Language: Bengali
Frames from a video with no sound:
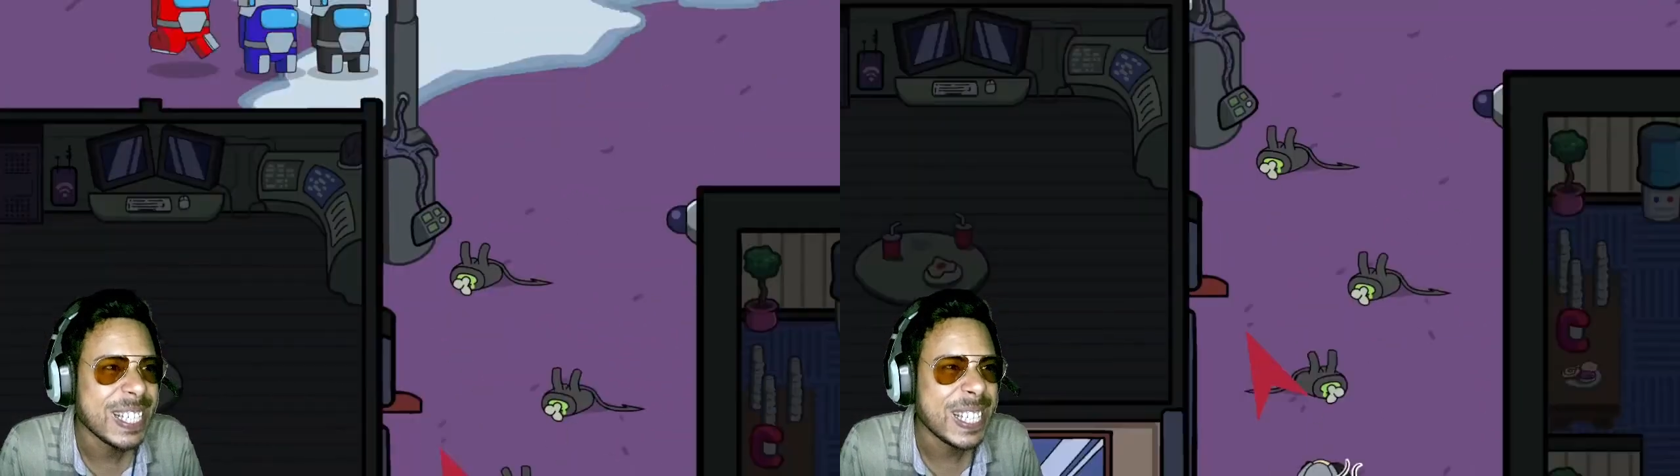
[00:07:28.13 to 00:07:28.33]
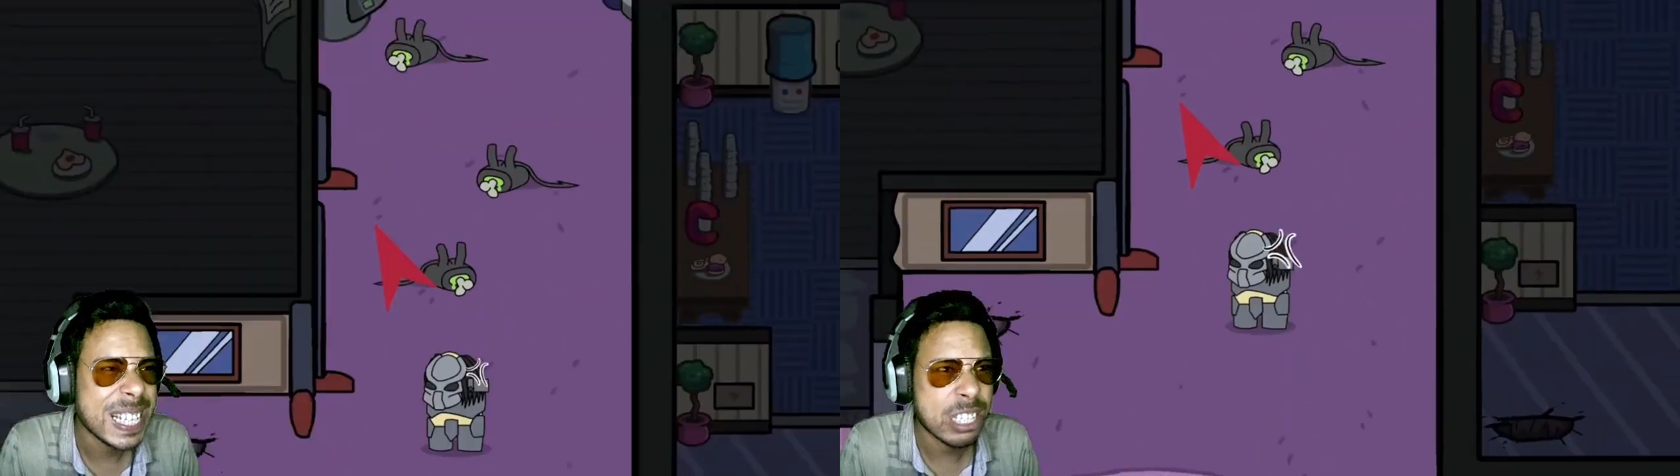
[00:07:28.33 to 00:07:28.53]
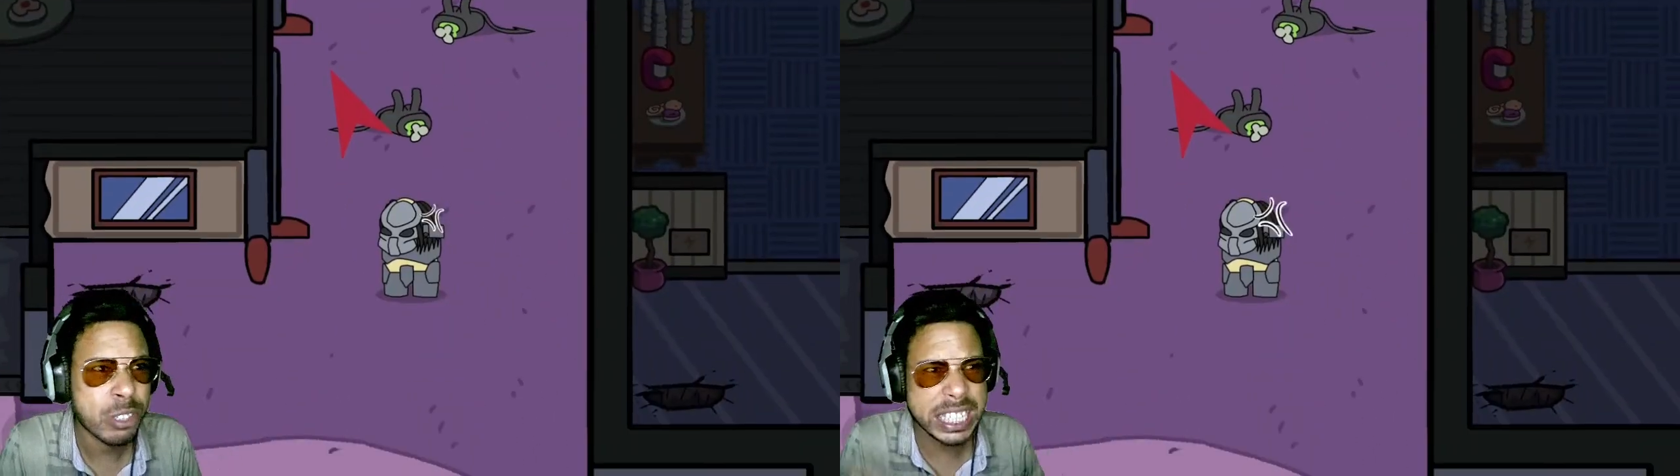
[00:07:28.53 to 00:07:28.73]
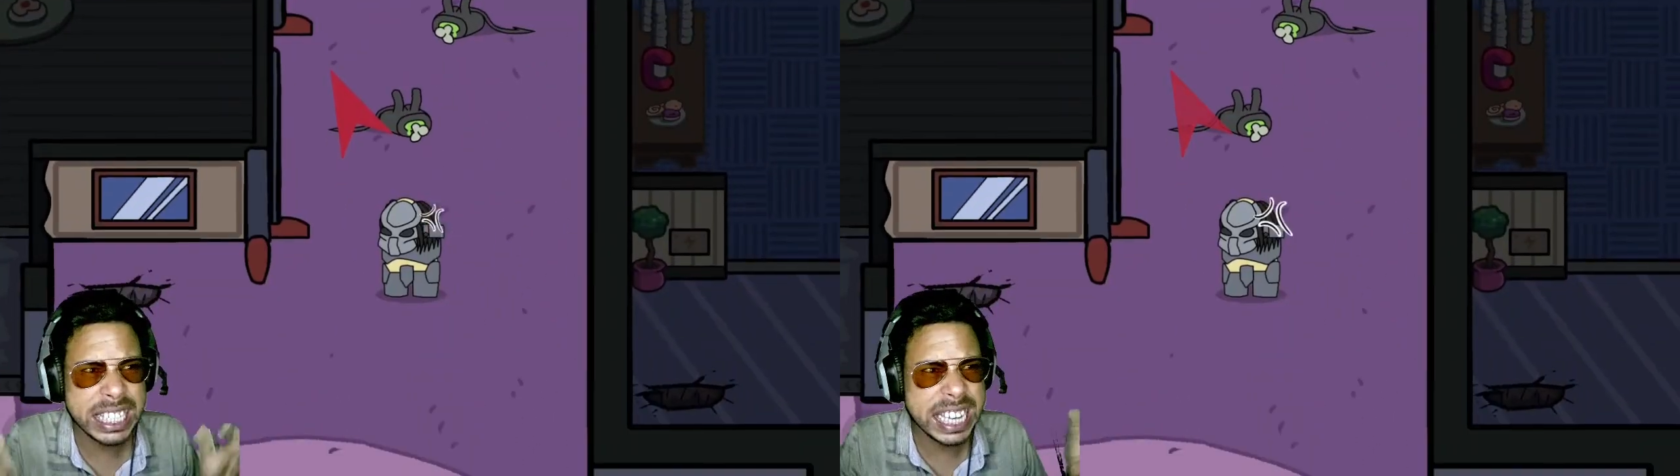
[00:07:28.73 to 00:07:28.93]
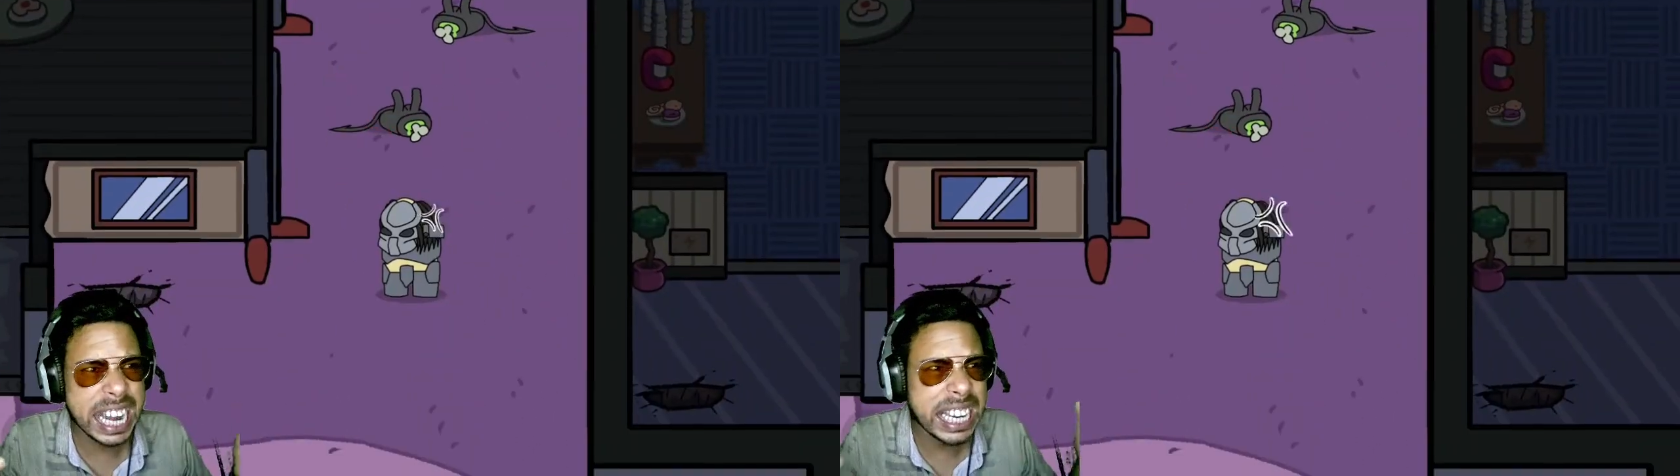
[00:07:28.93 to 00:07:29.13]
ইয়েস ওর কাছে
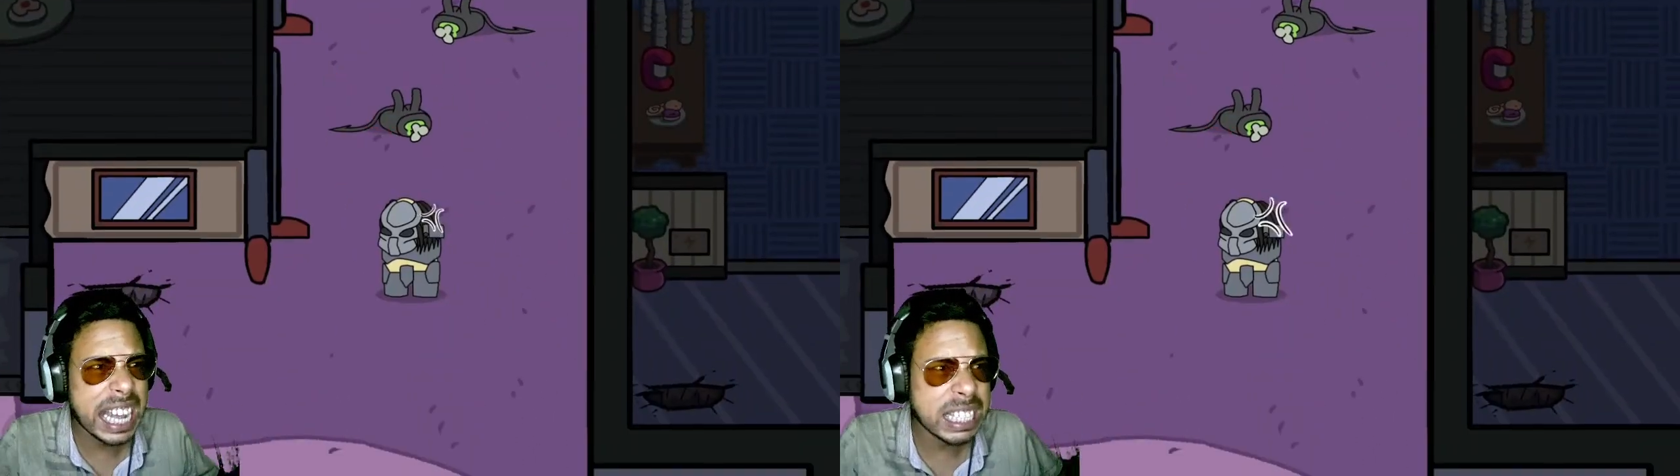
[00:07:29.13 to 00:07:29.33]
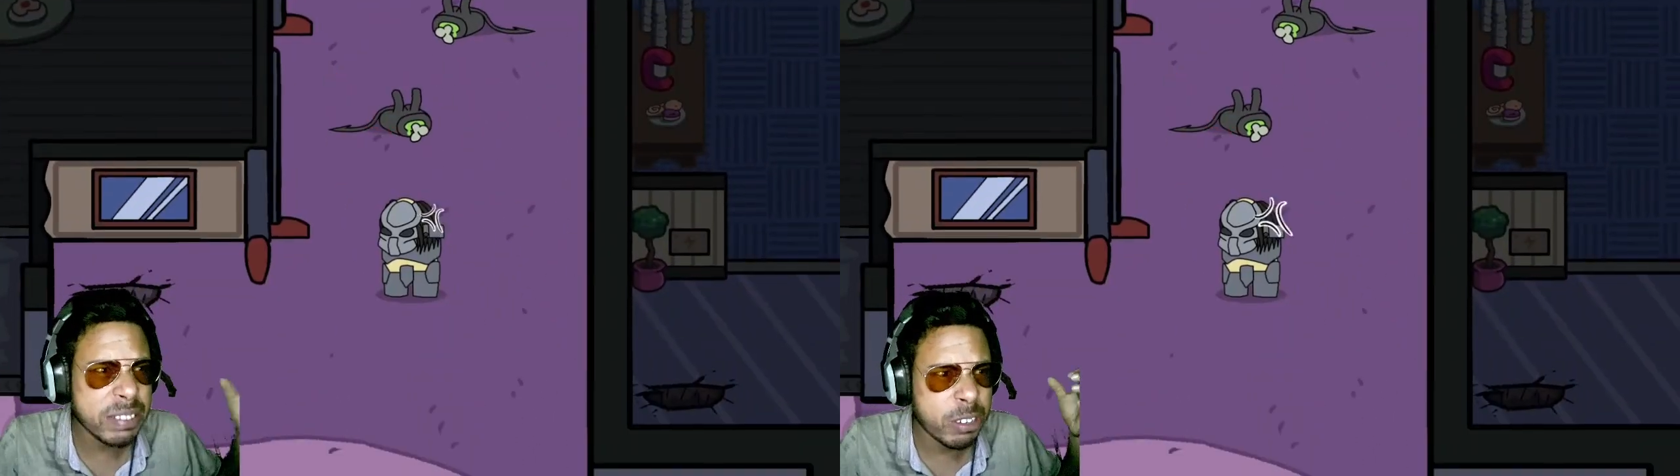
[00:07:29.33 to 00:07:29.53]
কি একটা আছে ভাই